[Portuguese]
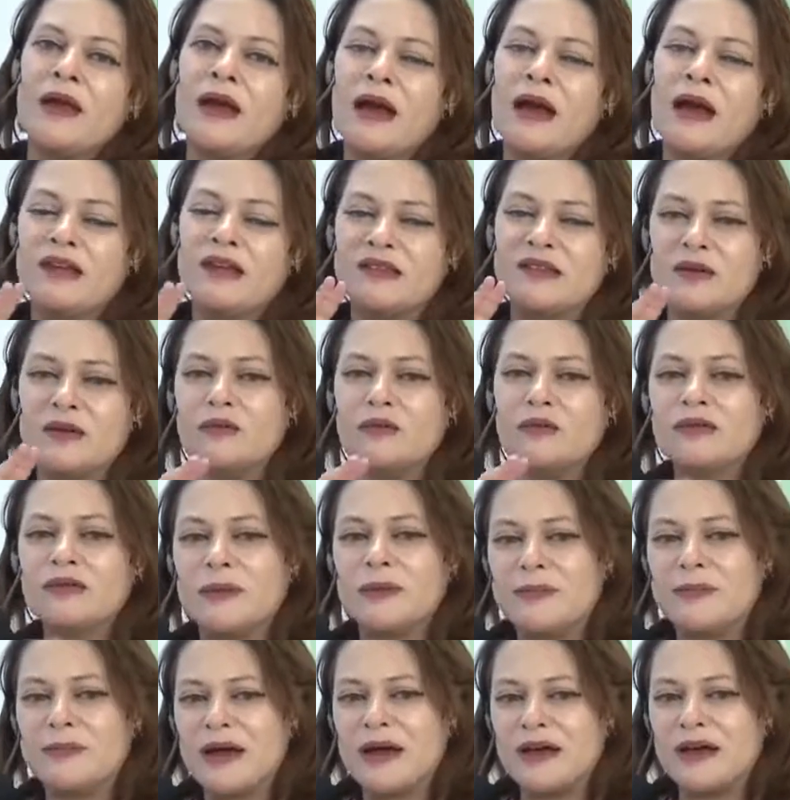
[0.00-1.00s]
A segunda
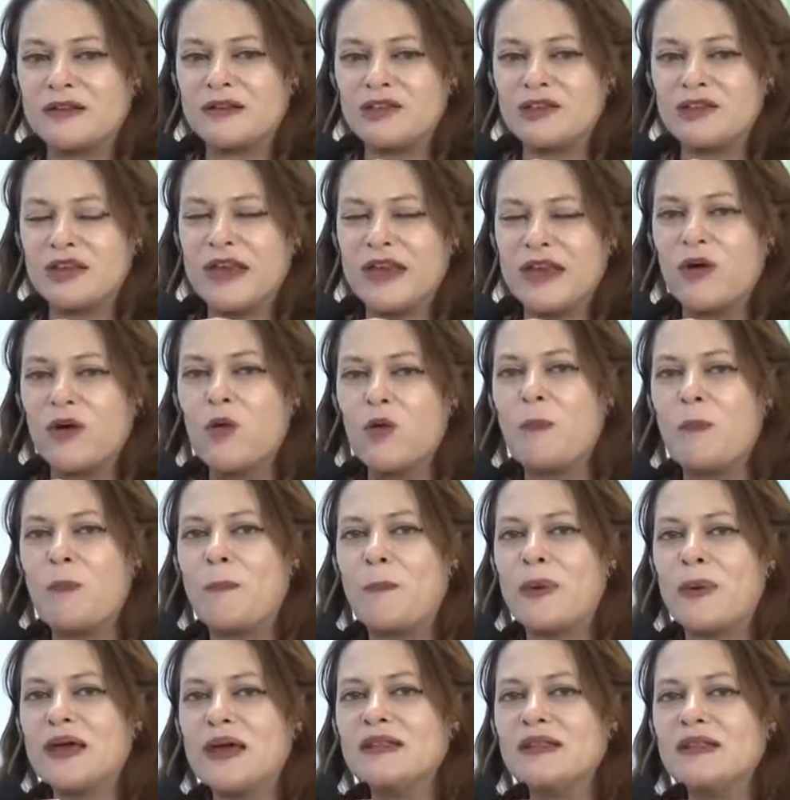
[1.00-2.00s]
parte é o
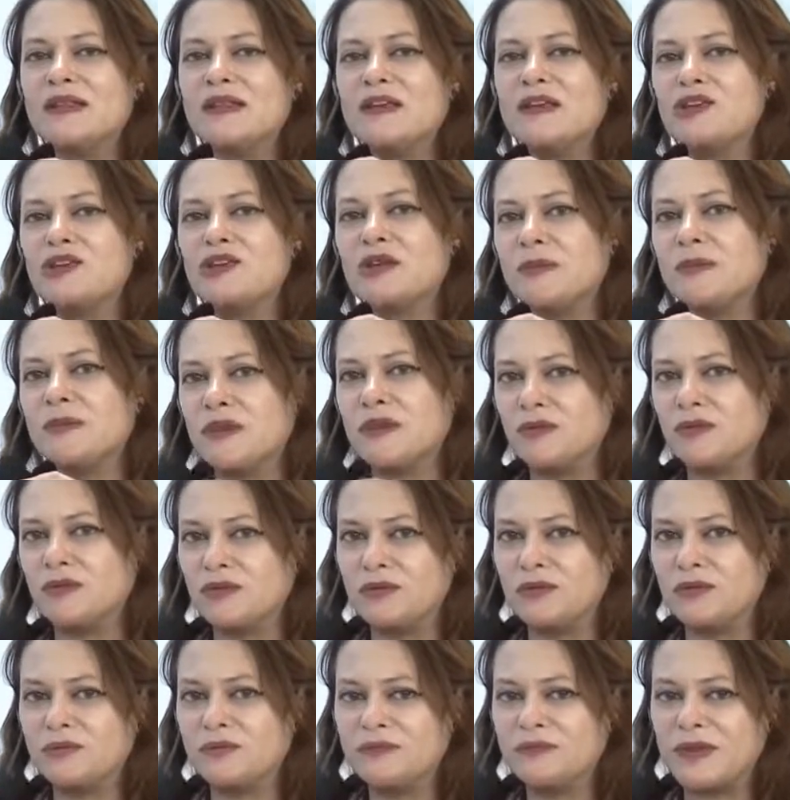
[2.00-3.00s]
planejamento,
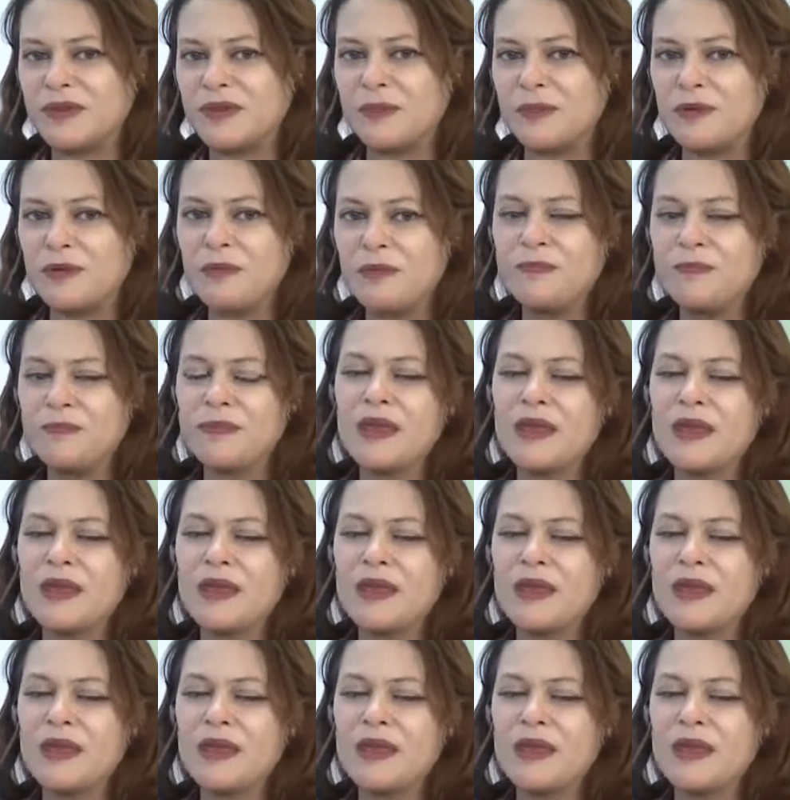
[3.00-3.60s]
tá bom?